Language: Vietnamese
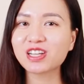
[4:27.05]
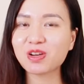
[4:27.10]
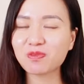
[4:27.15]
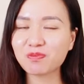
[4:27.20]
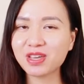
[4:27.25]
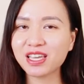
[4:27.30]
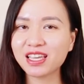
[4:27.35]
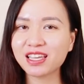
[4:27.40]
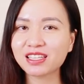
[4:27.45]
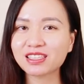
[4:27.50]

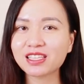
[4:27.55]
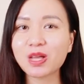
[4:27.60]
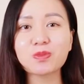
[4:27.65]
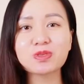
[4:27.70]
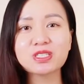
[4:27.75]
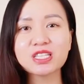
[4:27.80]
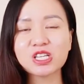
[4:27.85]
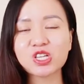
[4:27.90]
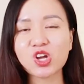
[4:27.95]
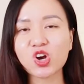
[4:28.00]
thượng bì, thậm
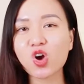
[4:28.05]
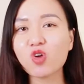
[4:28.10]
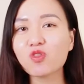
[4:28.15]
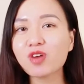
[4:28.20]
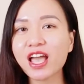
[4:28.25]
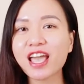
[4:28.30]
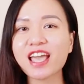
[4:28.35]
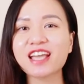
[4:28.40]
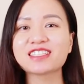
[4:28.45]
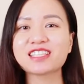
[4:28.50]
chí nó không
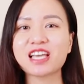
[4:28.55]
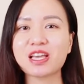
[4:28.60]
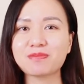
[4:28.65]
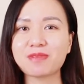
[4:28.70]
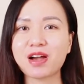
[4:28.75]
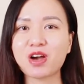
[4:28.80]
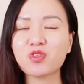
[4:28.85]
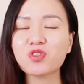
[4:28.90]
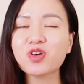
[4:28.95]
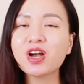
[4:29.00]
hề chảy
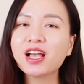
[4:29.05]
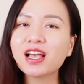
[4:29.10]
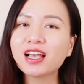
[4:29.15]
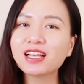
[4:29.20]
máu,